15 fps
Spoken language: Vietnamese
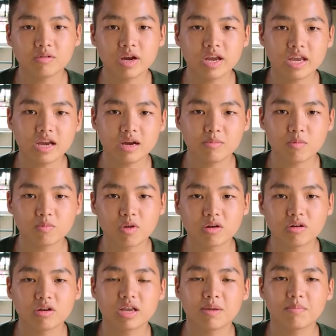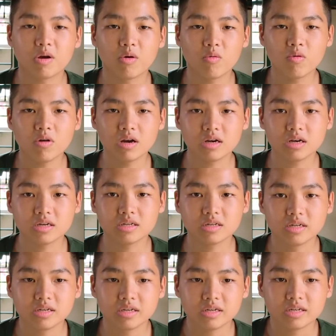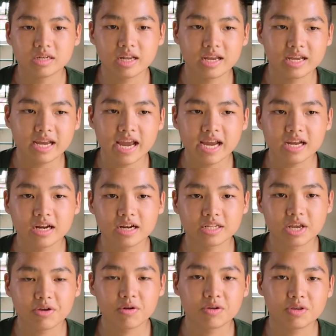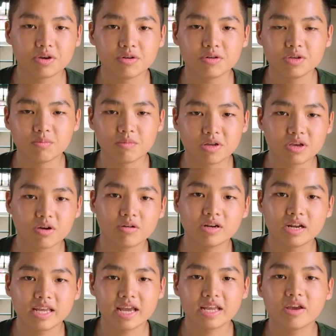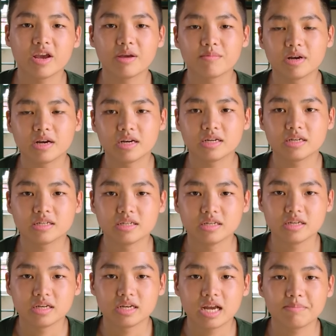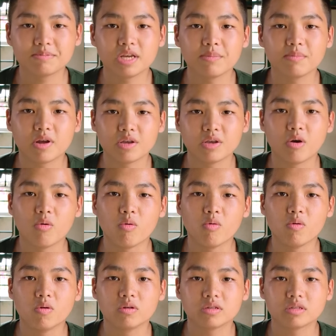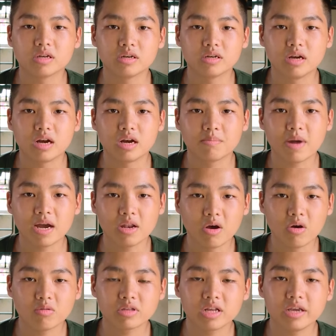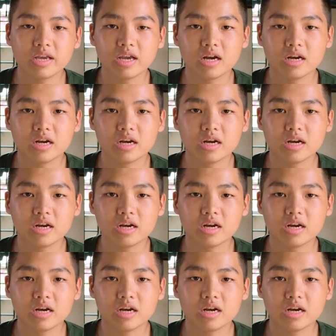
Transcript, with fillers: Khi à, một tuần được nhập ngũ à, thì các à, tiểu đội trưởng, trung đội trưởng đã dạy cho em gấp xếp nội vụ từ ba lô tới